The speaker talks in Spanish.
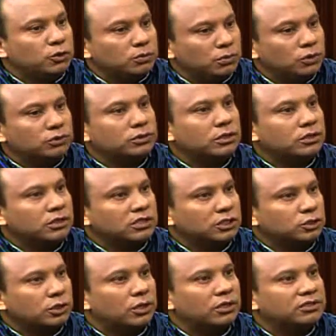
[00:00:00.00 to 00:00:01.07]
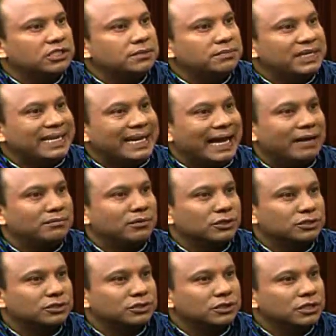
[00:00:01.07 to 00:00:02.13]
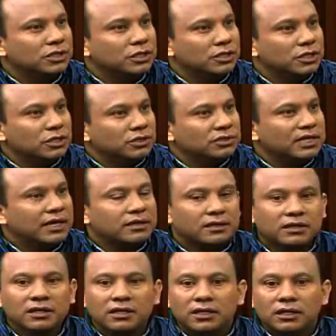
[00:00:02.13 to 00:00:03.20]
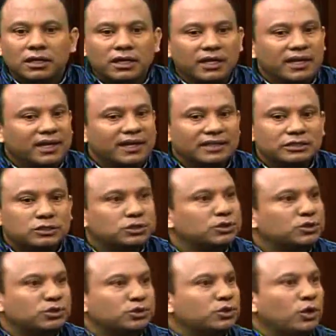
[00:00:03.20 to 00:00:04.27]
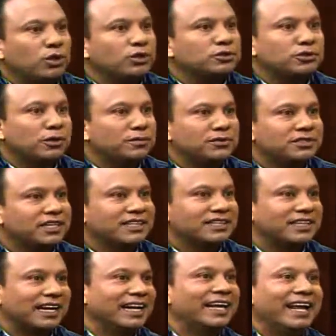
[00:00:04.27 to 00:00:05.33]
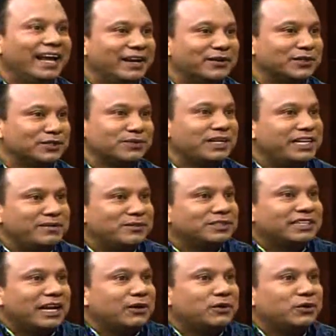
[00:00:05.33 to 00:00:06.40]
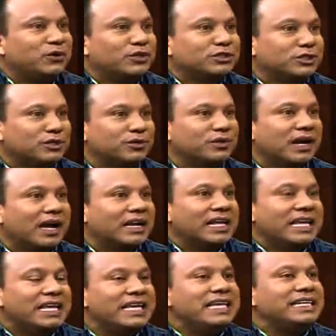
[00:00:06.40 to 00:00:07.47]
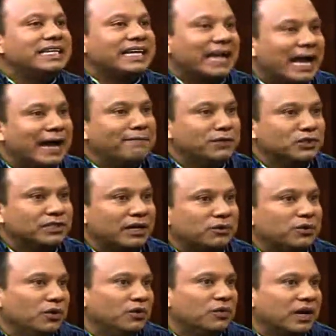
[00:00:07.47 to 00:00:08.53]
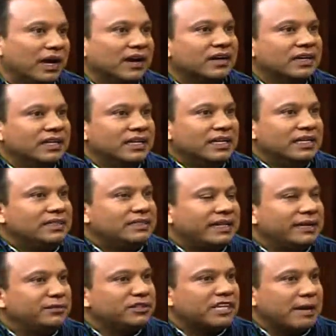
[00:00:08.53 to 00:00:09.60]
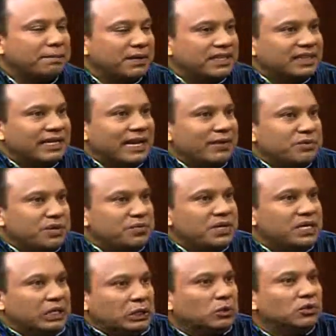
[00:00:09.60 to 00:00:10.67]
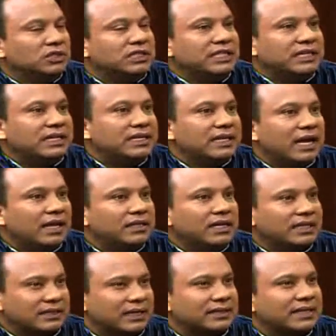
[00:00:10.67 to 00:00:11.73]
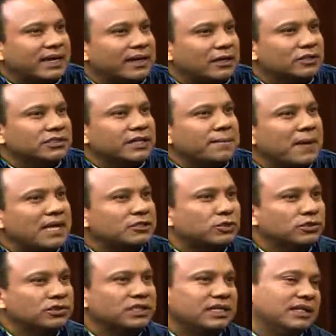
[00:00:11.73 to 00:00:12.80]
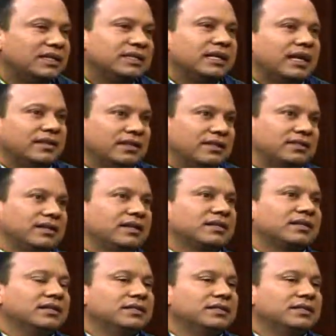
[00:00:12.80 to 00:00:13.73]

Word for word: en un mundo donde todos inmigramos. O sea, eh, todos somos extranjeros, vinimos de algún otro lugar y llegamos a un lugar. Y tenemos que aprender a vivir con dignidad y a tratar a los demás con dignidad, Edgar.